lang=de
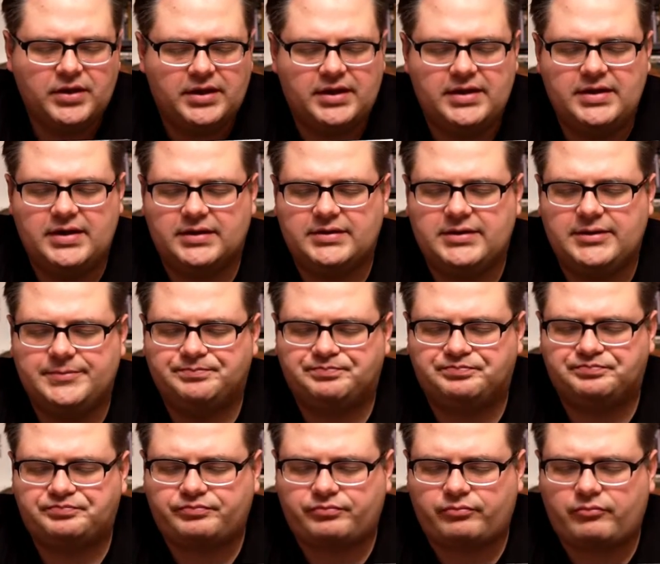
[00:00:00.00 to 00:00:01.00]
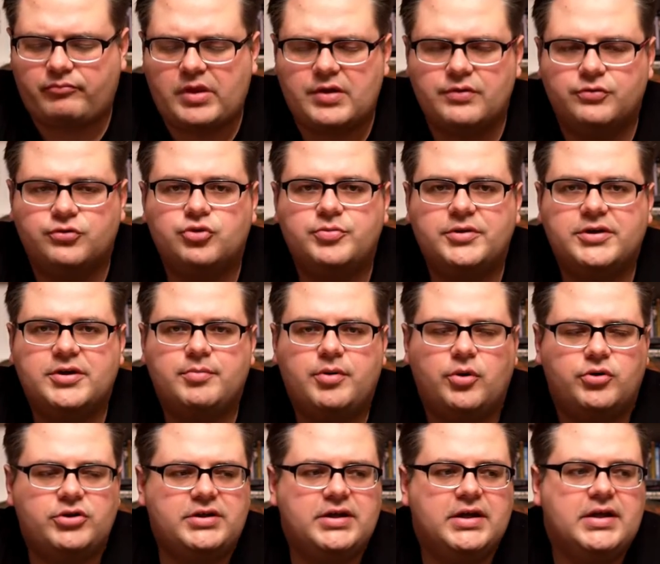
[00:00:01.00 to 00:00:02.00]
Je nachdem, Truman
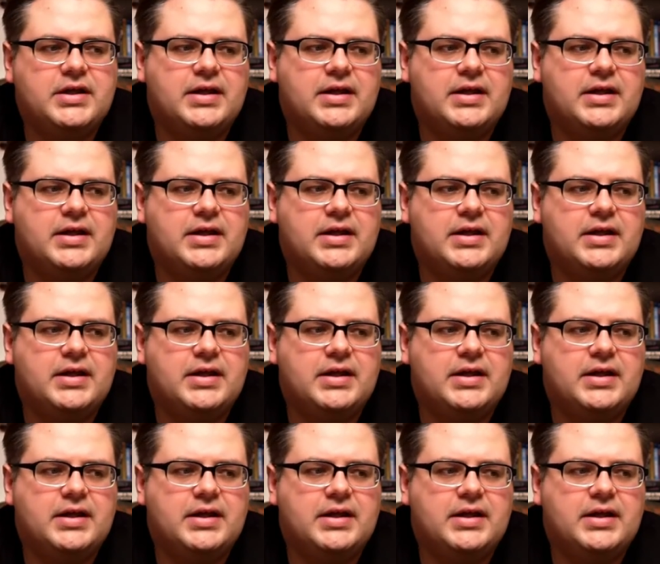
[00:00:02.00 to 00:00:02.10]
Capote